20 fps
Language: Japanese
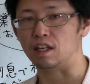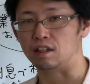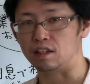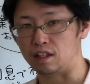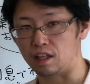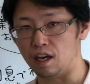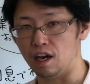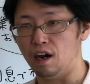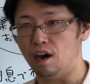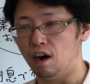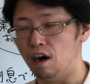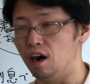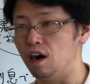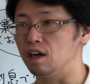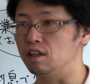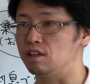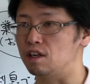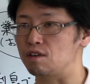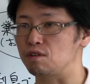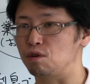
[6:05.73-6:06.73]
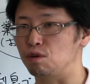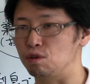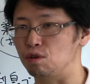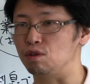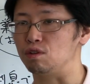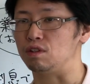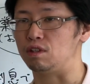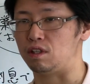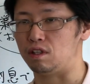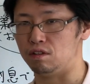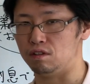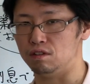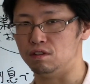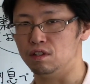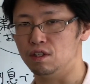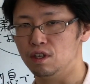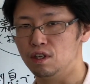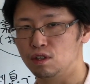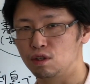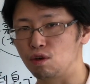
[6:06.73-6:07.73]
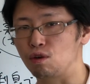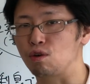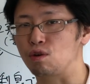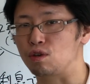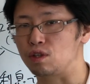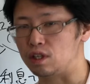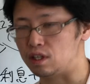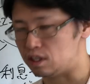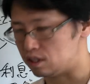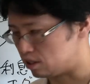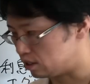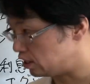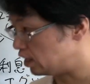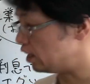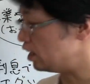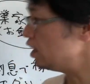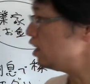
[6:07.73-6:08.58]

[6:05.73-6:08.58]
あって、ああ、なるほどっていうところでですね。